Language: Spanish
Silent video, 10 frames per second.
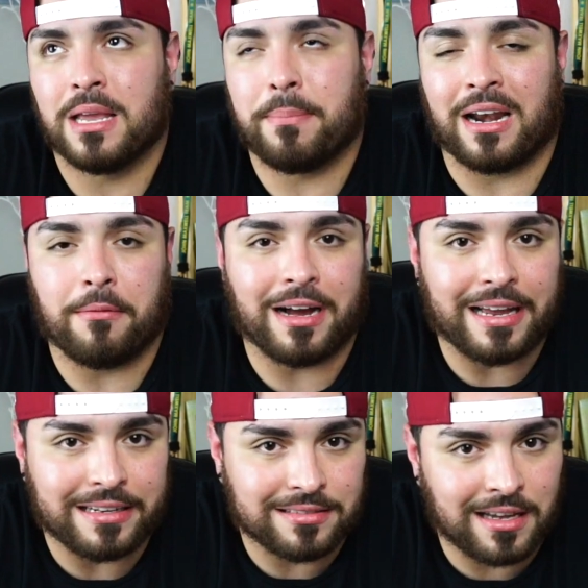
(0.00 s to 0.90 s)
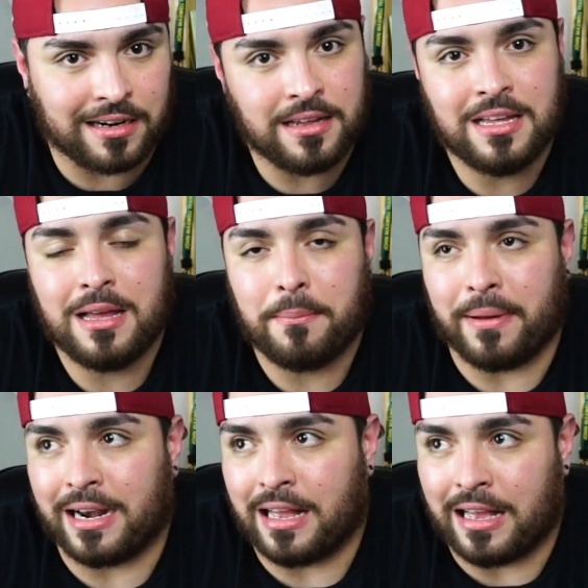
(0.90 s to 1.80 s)
para evangelizar,
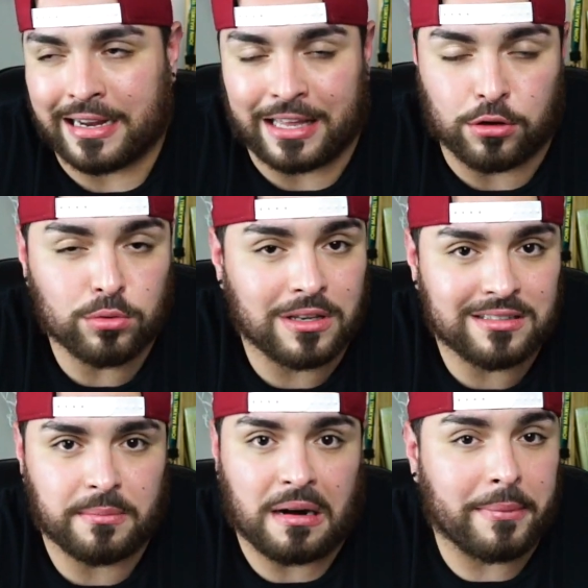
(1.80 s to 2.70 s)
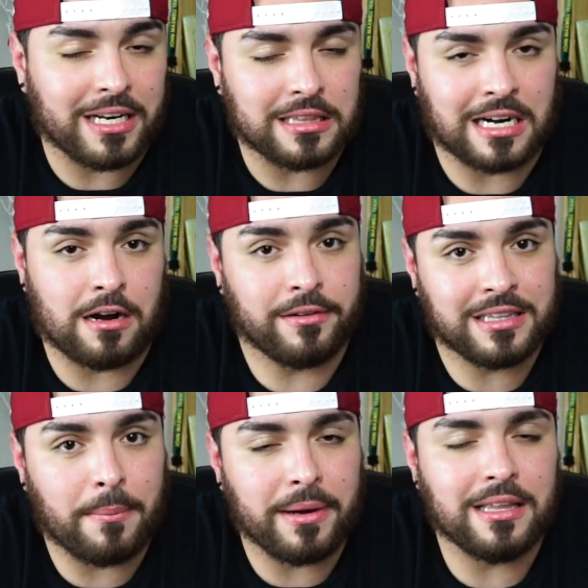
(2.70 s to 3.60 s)
para que Dios utiliza para ministrar
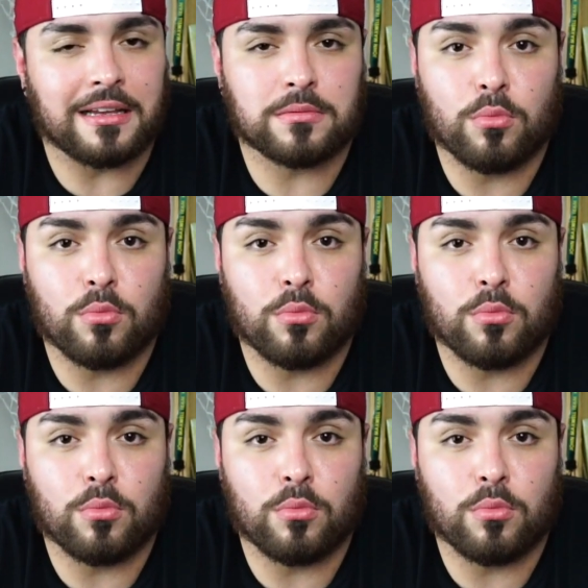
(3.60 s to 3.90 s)
nuestras vidas.